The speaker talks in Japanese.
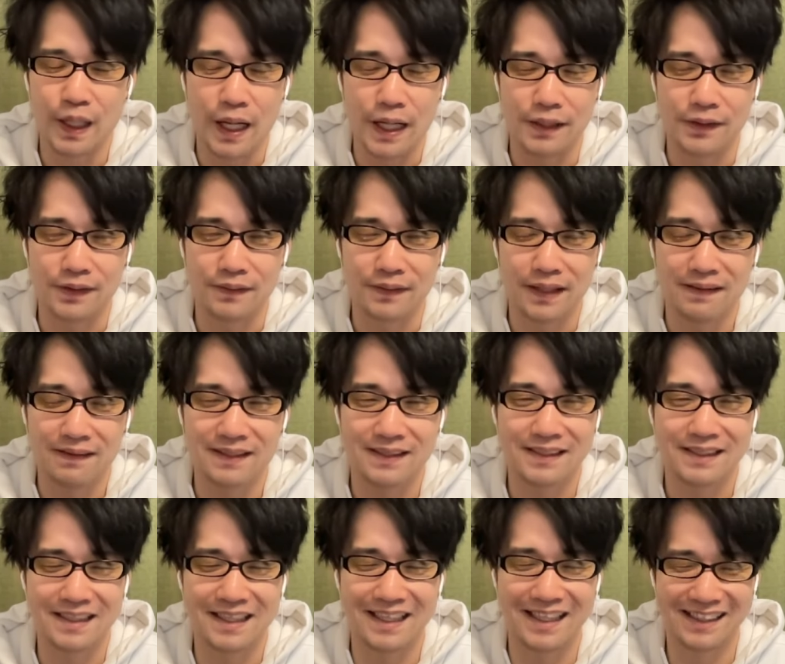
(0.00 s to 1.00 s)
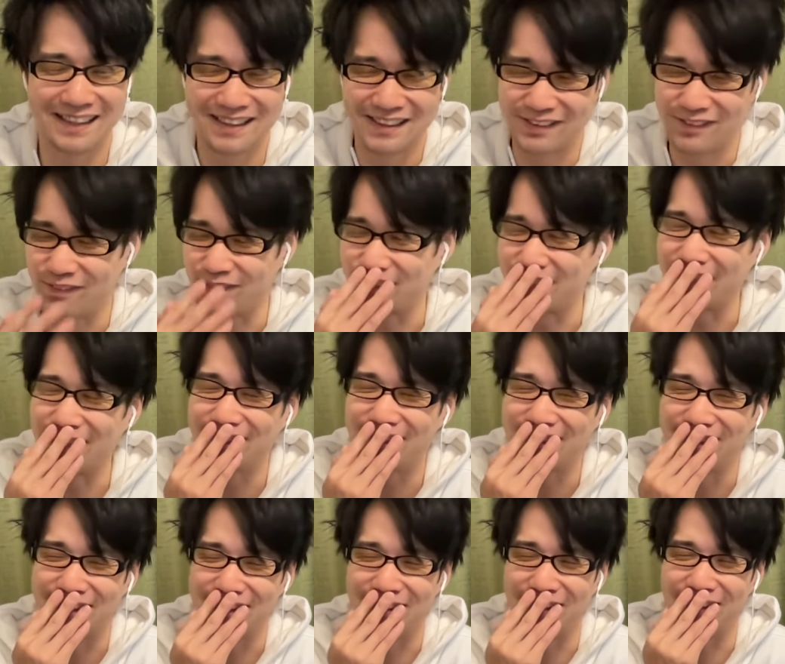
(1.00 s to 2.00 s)
それでは、で、
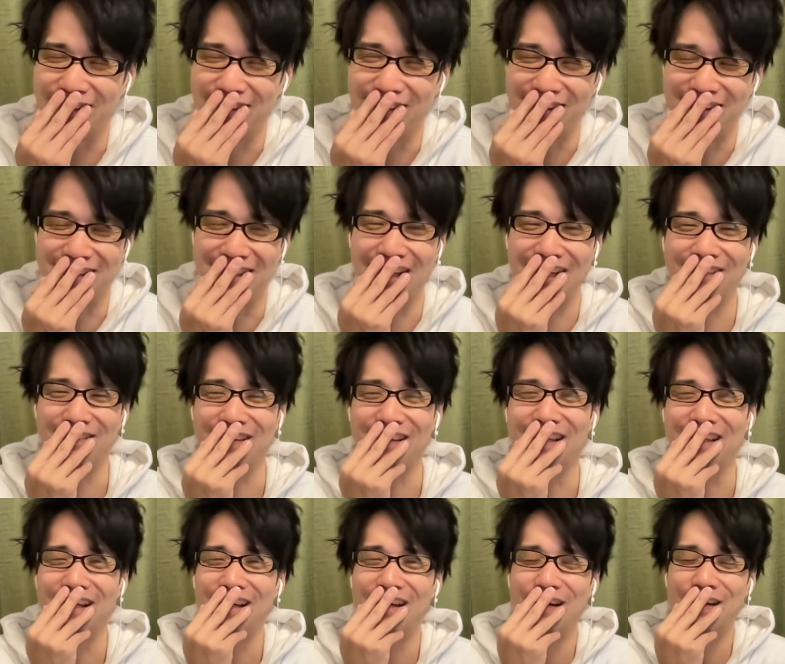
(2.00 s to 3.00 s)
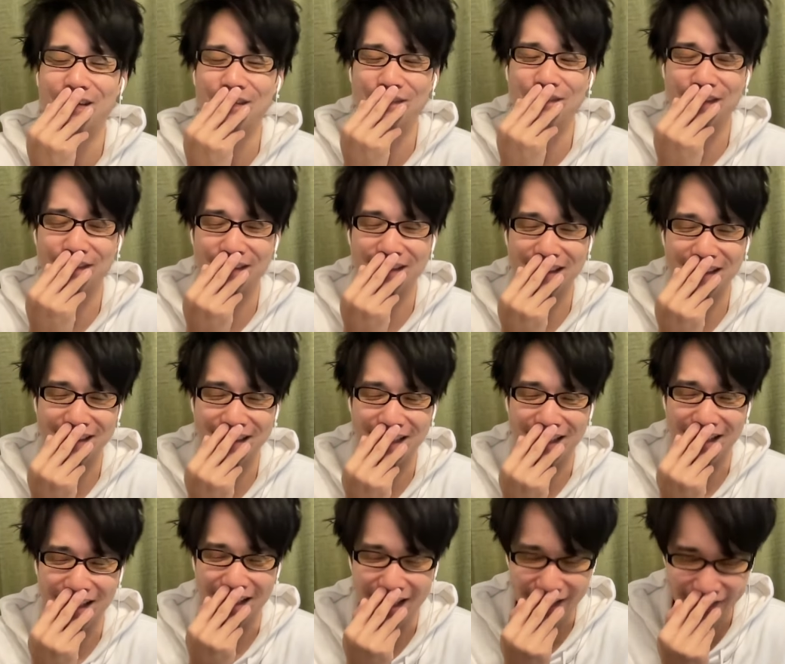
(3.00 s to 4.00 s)
それでは最後まで見てくださってあり
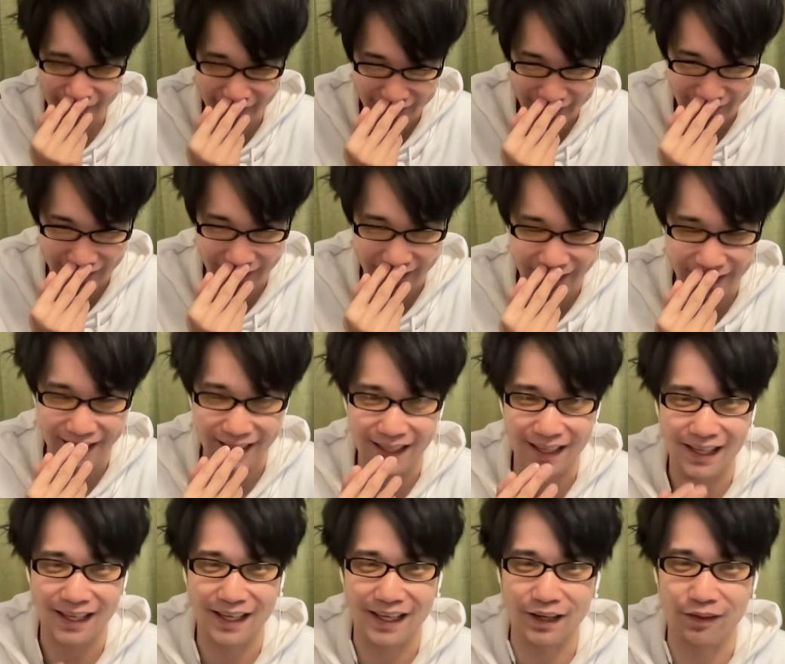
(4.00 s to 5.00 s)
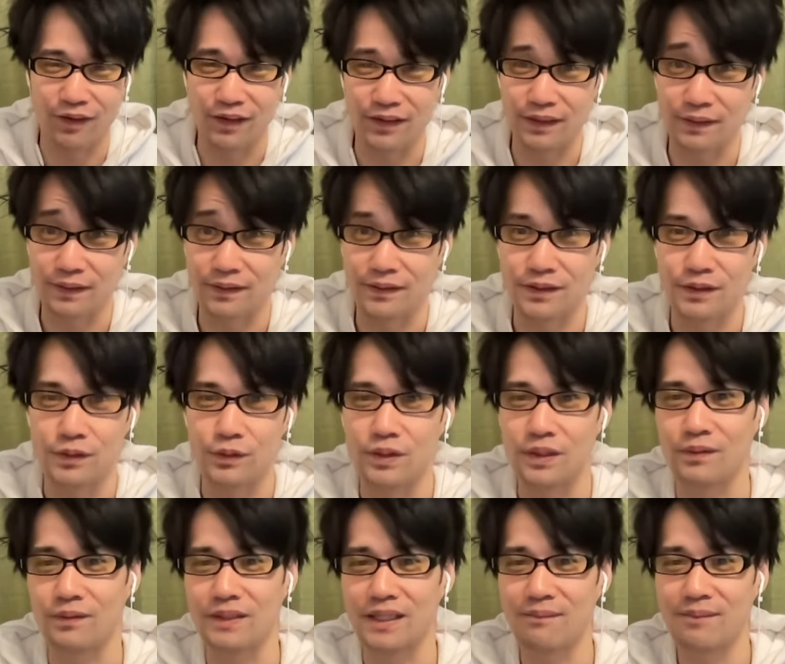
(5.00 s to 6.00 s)
がとうございました。えー、お相手は私、ゆうで
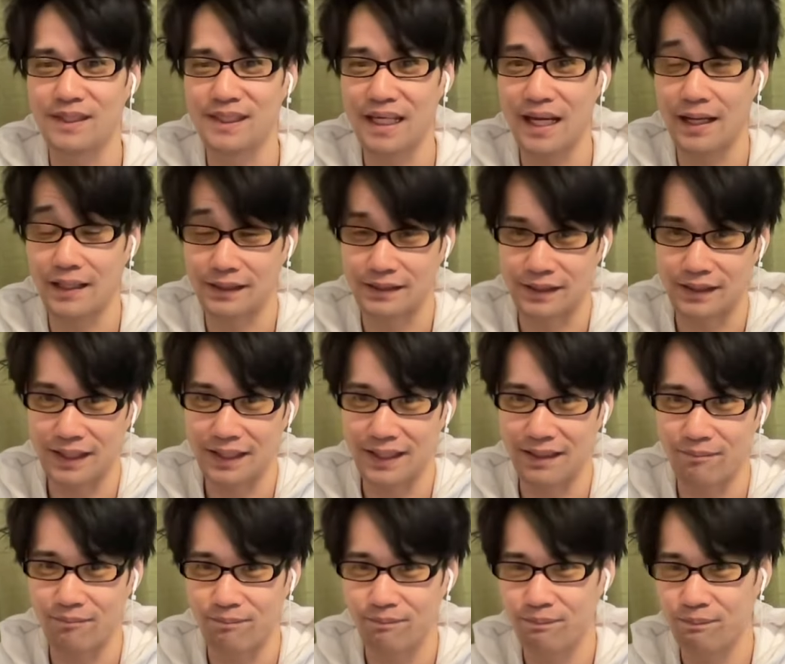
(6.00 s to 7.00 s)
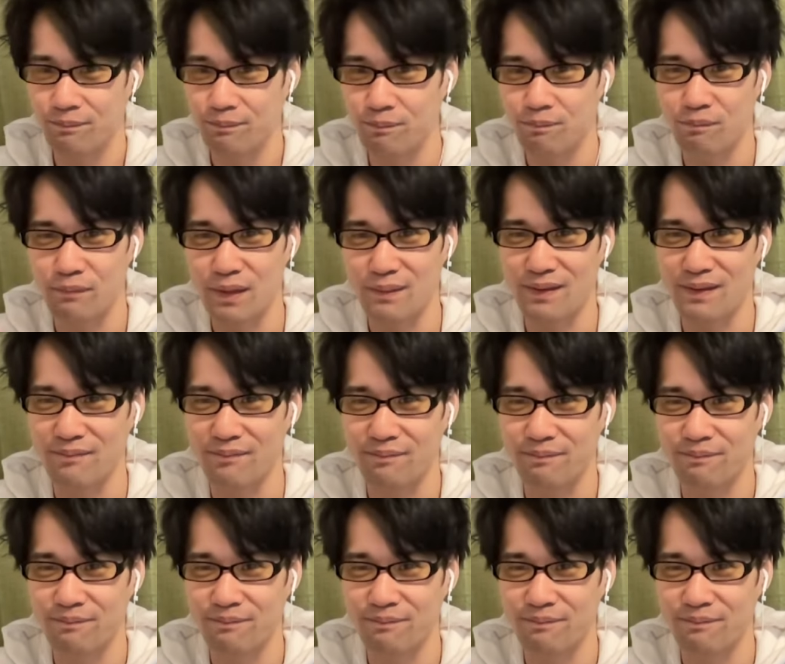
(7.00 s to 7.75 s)
ございました。それではね、バイバイ。